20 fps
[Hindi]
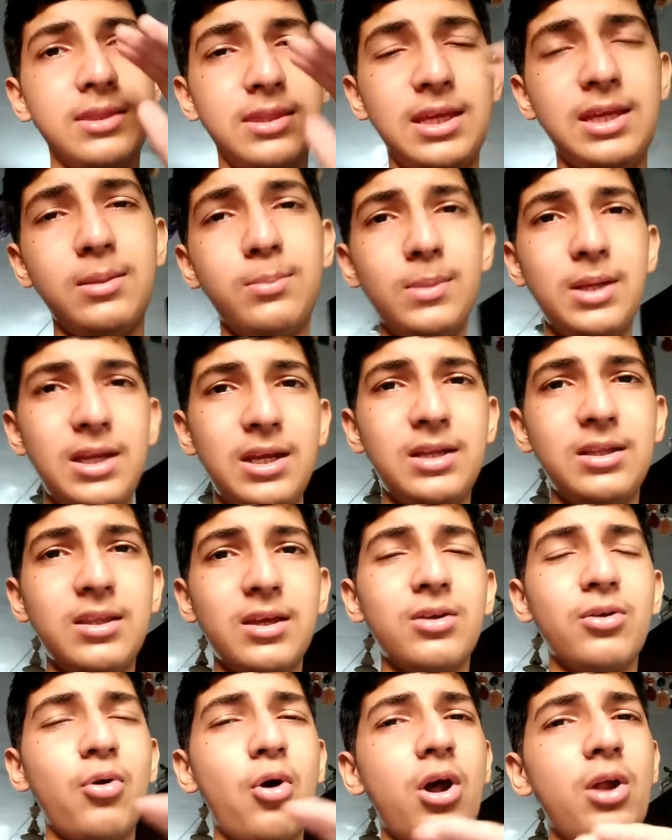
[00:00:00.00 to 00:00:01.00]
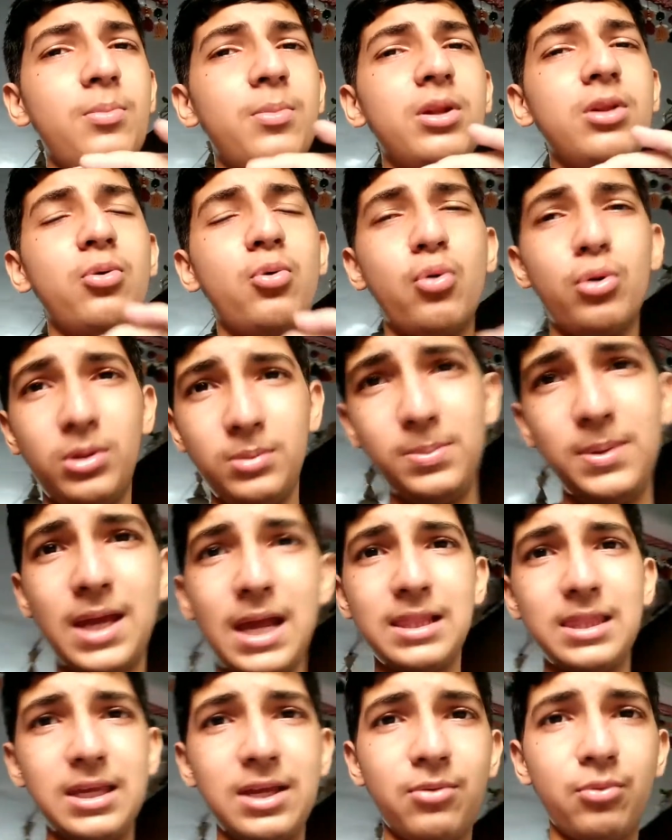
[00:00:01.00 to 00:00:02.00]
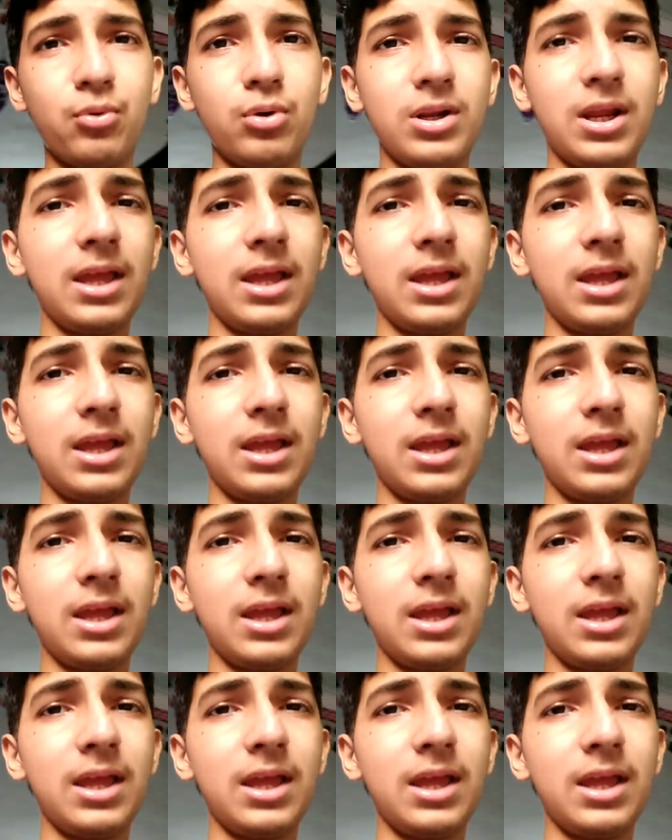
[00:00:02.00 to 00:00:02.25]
तीन मिनट तक नॉर्मल कोई भी आता है वो